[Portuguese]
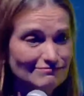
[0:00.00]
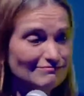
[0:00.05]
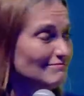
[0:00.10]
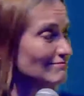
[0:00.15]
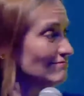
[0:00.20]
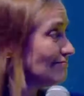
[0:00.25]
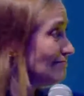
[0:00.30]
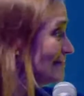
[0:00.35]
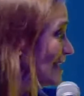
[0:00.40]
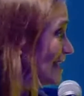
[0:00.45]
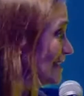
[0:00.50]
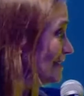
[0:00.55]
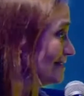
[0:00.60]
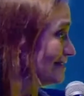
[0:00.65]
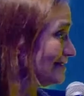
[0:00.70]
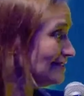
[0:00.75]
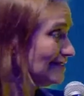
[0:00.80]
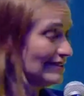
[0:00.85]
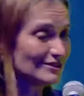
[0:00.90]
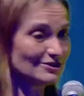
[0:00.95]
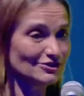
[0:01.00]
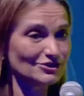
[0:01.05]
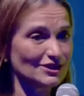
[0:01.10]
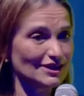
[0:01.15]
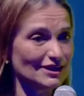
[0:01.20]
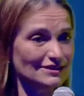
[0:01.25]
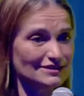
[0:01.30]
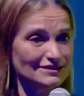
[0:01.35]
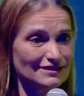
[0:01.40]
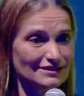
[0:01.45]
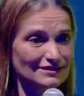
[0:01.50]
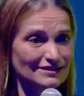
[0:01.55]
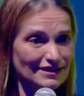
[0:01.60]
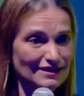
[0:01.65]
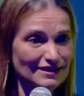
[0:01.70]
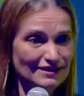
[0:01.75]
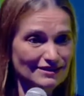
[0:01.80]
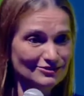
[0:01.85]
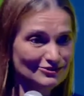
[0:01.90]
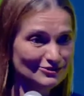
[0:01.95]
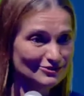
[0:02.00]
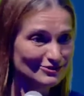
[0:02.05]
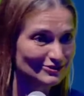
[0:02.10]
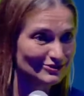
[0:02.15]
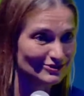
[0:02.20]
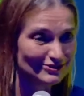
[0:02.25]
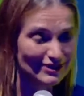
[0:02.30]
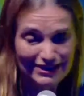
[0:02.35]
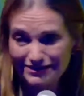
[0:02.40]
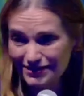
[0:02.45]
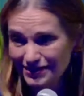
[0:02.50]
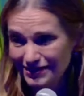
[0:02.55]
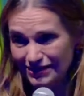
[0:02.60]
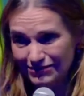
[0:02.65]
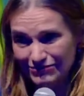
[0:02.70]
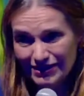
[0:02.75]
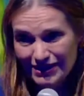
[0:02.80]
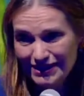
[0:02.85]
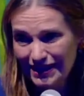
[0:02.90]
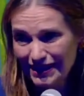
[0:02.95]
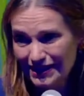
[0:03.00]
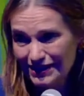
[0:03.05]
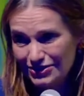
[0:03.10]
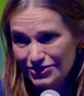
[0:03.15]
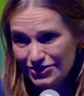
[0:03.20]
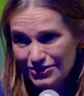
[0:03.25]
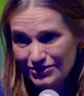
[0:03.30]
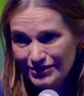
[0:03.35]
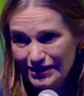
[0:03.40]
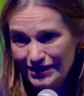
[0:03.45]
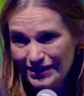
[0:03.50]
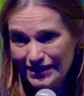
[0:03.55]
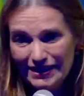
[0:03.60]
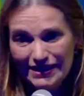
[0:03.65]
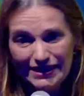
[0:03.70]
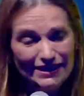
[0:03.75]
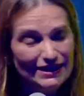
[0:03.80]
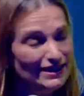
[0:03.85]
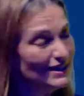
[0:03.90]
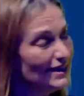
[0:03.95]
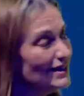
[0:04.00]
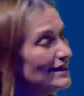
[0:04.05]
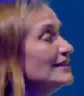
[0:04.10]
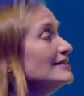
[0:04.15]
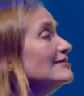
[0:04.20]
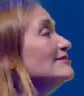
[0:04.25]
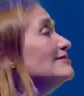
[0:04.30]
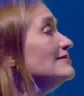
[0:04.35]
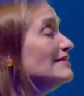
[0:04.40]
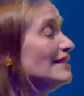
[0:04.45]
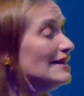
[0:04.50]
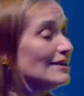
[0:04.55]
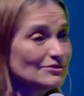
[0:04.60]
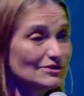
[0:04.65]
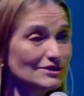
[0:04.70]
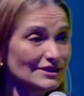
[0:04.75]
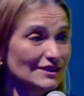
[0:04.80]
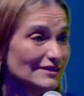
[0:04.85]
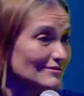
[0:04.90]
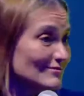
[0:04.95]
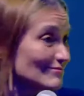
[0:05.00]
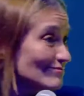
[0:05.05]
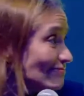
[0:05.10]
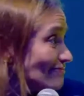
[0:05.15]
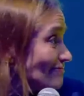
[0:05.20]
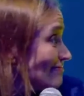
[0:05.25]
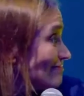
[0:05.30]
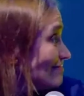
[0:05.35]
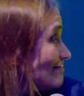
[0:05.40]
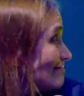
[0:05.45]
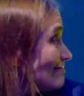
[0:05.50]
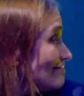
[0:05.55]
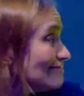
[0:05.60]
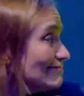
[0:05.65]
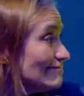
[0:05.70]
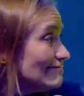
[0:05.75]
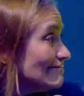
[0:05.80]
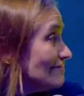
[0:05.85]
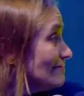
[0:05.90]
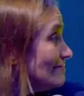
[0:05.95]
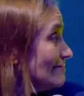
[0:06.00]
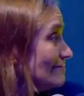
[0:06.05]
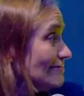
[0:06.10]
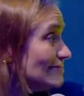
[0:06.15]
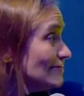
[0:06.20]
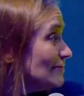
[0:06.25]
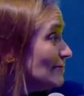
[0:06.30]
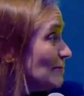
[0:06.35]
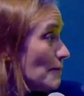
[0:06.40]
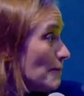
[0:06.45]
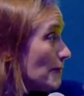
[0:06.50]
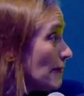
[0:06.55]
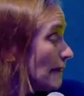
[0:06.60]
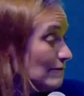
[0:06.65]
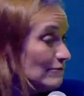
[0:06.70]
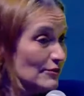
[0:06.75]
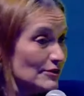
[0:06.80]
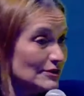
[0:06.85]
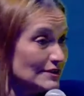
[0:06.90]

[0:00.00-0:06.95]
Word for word: né? Acho que essa que é o, essa que é a verdade. O ser é real, né? É você o... é de verdade. Você não é você é um